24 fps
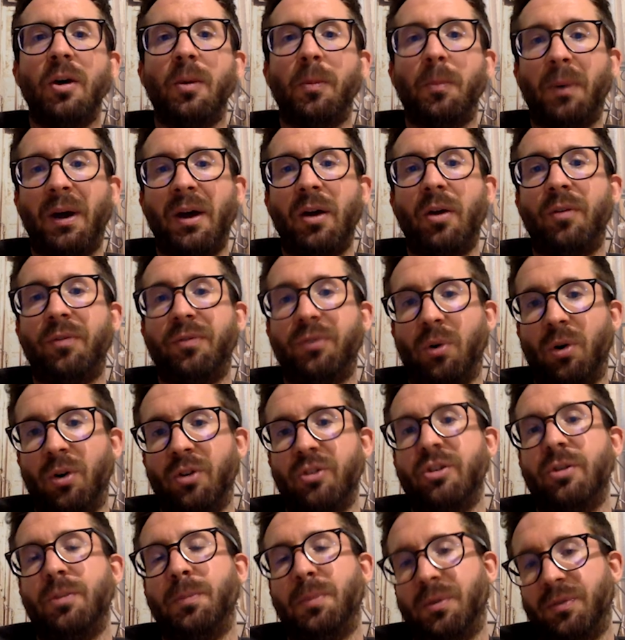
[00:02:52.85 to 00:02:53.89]
mają w
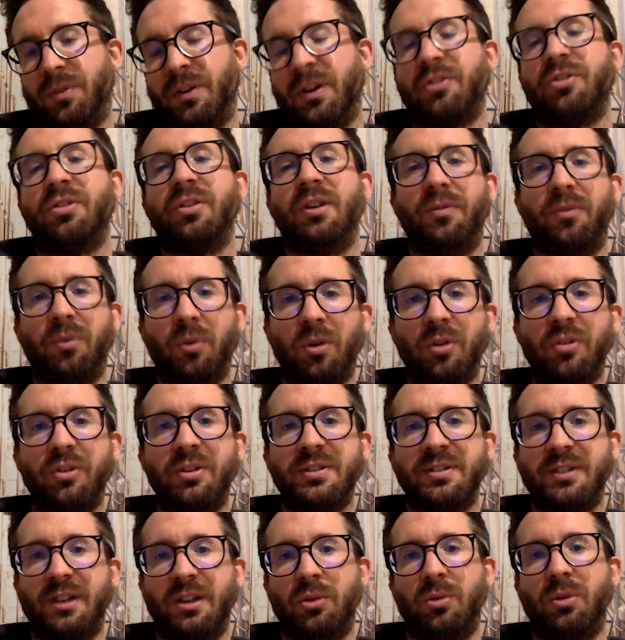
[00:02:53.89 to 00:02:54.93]
Łodzi, bo właśnie w Łodzi
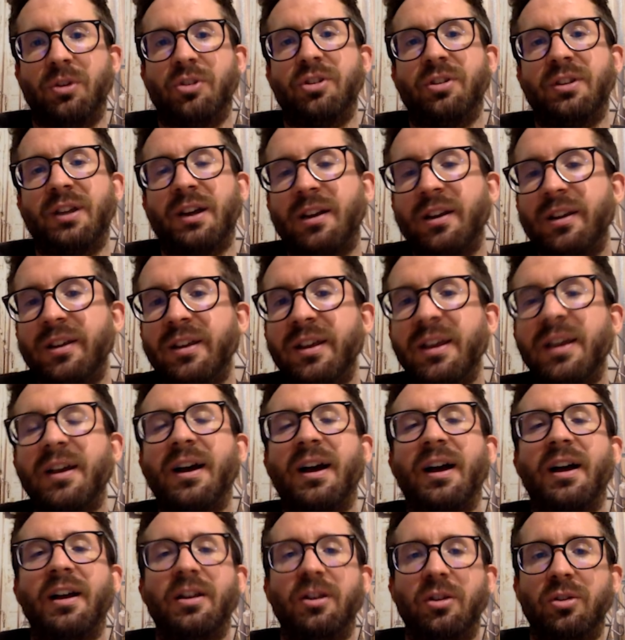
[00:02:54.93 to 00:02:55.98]
znajduje się ta
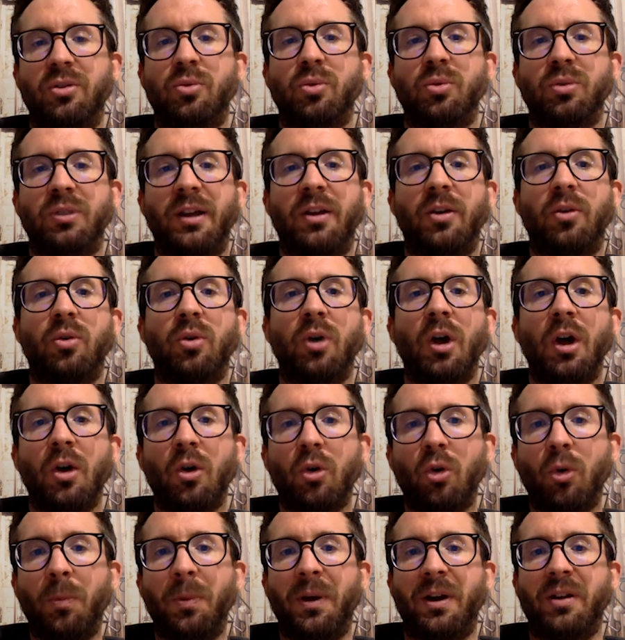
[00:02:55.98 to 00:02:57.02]
klinika i tutaj
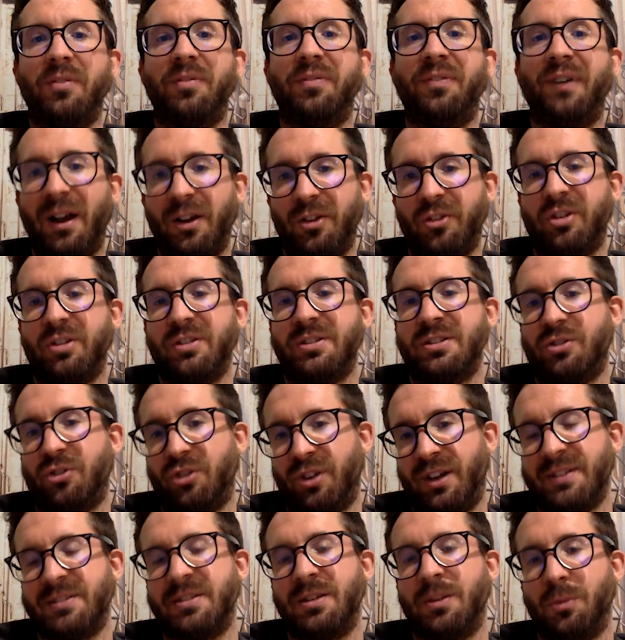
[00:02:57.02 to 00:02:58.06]
Hubert walczy z
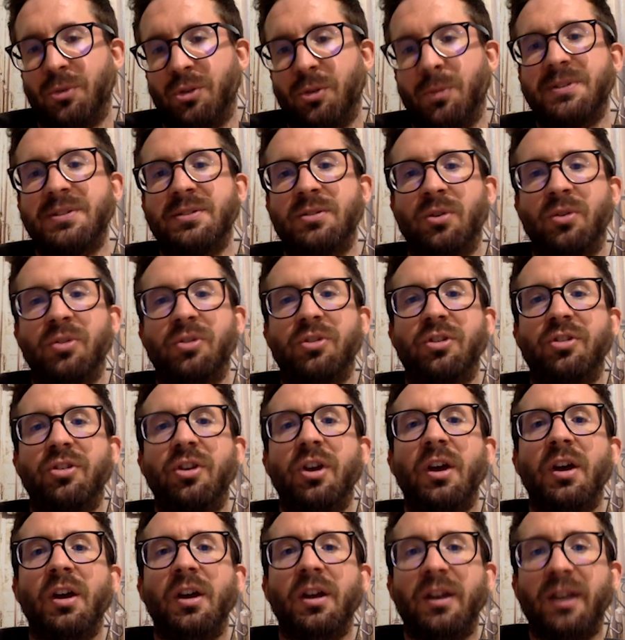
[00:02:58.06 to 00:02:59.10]
czasem, żeby zdążyć
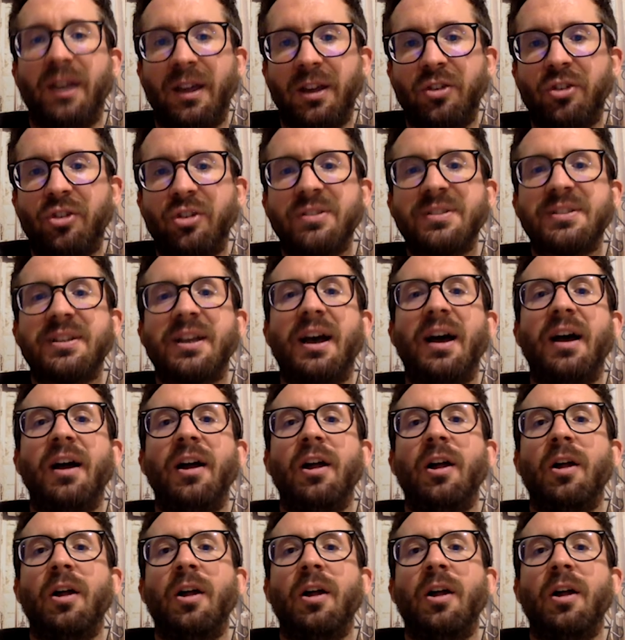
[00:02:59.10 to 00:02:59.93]
na igrzyska.